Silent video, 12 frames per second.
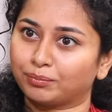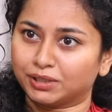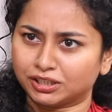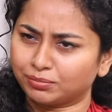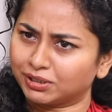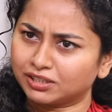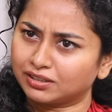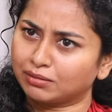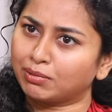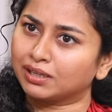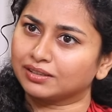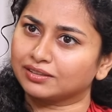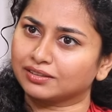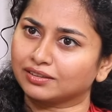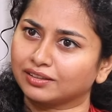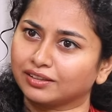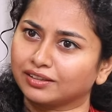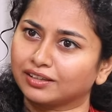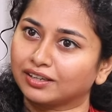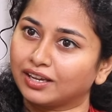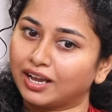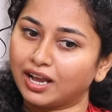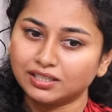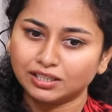మంచి మంచి సినిమాలు తీసింది
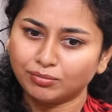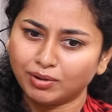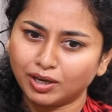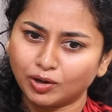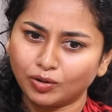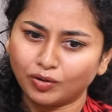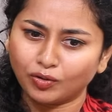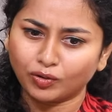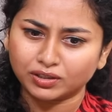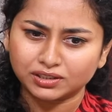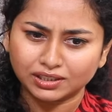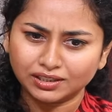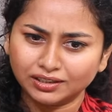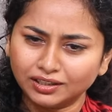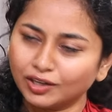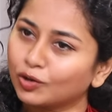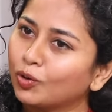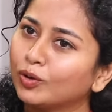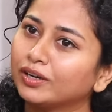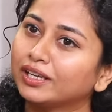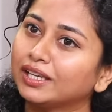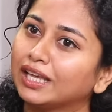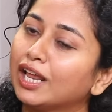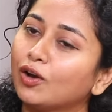ఆ సినిమాలో ఒక చిన్న
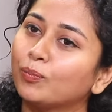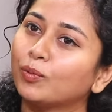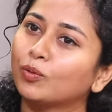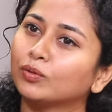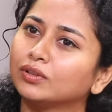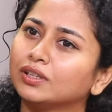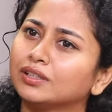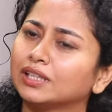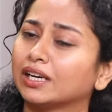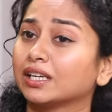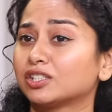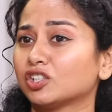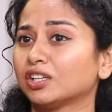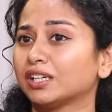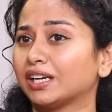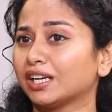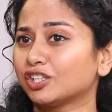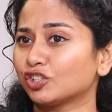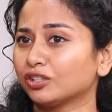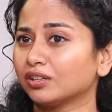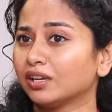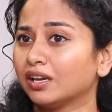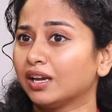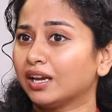రోల్కి ఎలా ఒప్పుకుంది తనకి ఇచ్చిన నెరేషన్
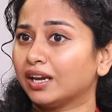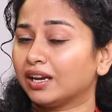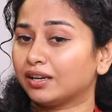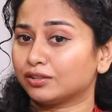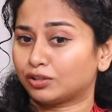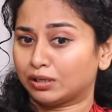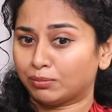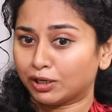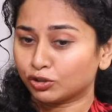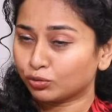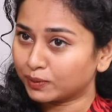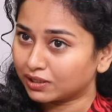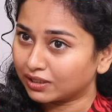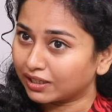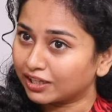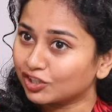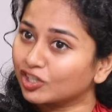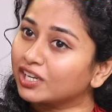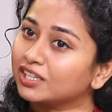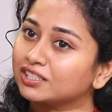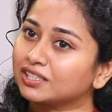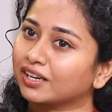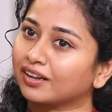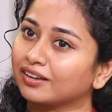సినిమాలో చూపించిన నెరేషనే
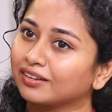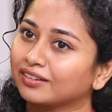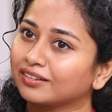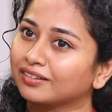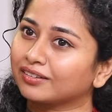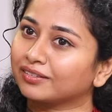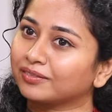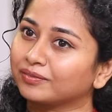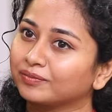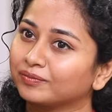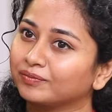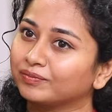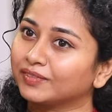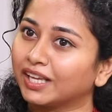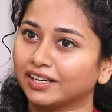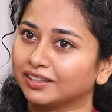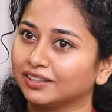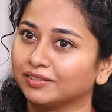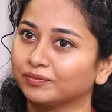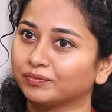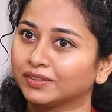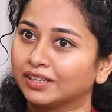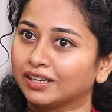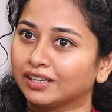ఇచ్చారా అన్నది
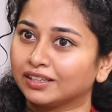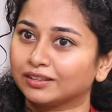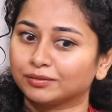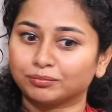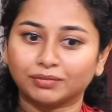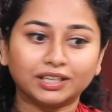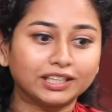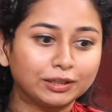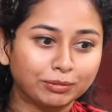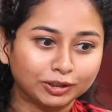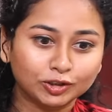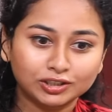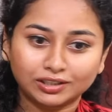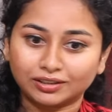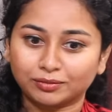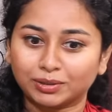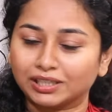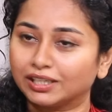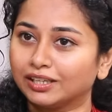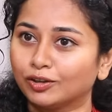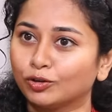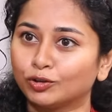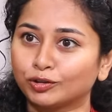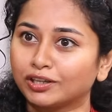మరి ఈ మధ్య వచ్చిన మళ్ళీ
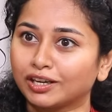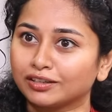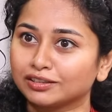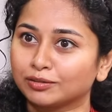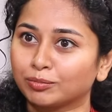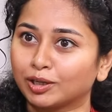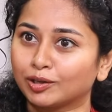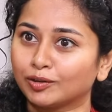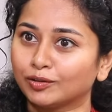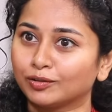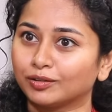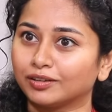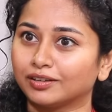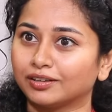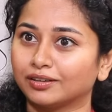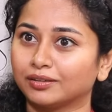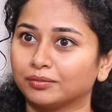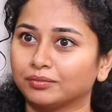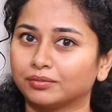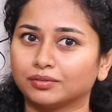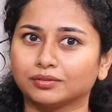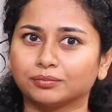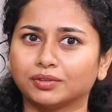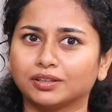గుంటూరు కార సినిమాల్లో
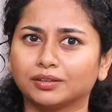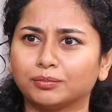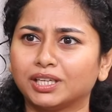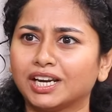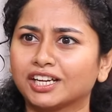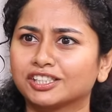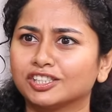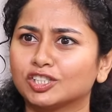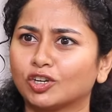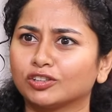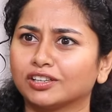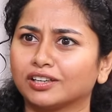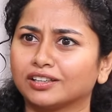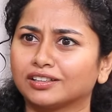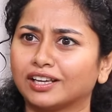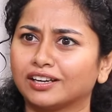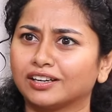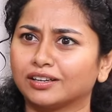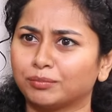మీనాక్షి చౌదరి తన